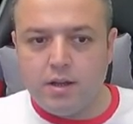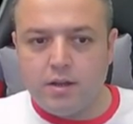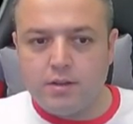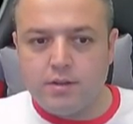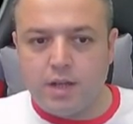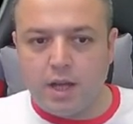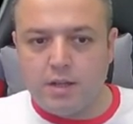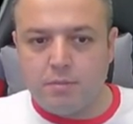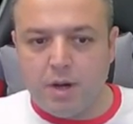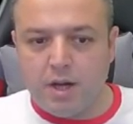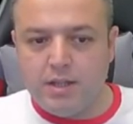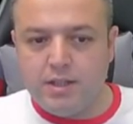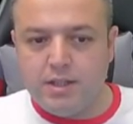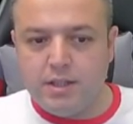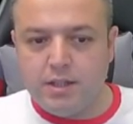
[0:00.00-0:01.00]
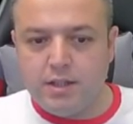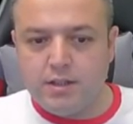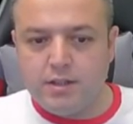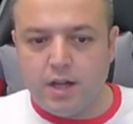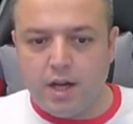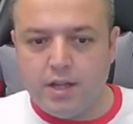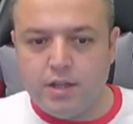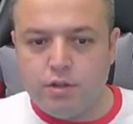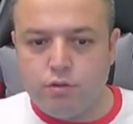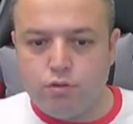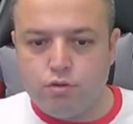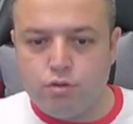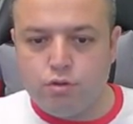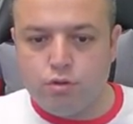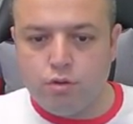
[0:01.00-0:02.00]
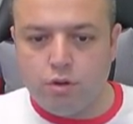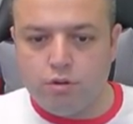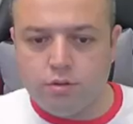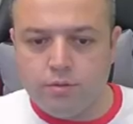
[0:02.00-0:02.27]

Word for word: yani Maldini'nin daha iyi gözüküyor.